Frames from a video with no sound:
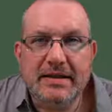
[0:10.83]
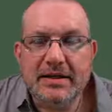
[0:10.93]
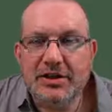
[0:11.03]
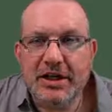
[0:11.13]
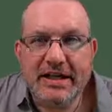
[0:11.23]

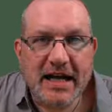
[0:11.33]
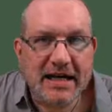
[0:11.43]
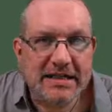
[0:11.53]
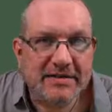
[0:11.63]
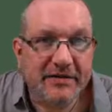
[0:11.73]
Geschichte
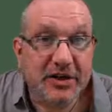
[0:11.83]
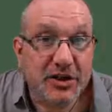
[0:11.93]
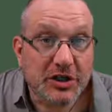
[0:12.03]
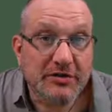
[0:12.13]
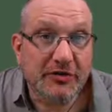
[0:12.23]
heißt
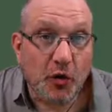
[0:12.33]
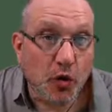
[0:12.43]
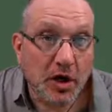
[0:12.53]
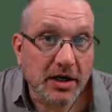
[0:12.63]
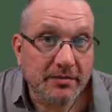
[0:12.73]
Fitchers
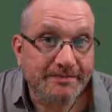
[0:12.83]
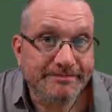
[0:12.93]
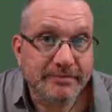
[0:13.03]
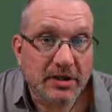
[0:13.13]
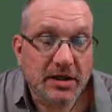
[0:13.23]
Vogel
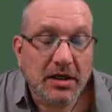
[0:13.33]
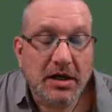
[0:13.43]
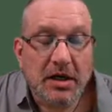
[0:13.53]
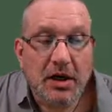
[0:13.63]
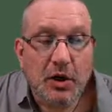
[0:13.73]

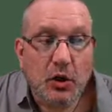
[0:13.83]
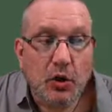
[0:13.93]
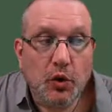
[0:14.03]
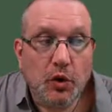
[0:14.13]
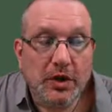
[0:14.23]

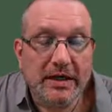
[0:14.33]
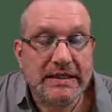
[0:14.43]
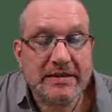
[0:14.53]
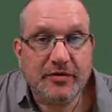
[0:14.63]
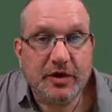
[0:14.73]
und
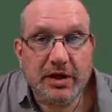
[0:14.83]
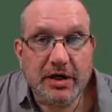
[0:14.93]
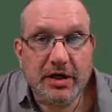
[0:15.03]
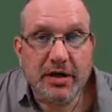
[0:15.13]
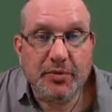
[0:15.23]
ist von
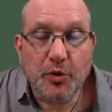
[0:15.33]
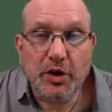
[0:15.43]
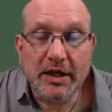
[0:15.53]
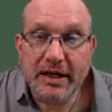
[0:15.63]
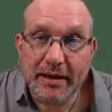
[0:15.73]
den
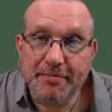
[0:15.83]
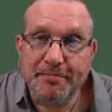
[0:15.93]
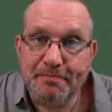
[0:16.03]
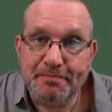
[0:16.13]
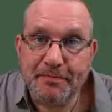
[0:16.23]
Gebrüdern Grimm
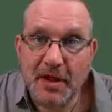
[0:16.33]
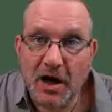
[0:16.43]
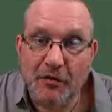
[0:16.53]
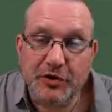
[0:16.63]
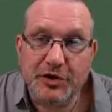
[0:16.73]

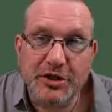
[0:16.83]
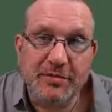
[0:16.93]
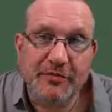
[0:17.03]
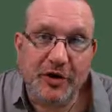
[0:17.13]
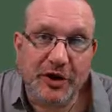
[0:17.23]

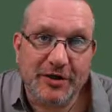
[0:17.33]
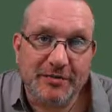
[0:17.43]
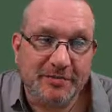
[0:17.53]
aufgeschrieben worden.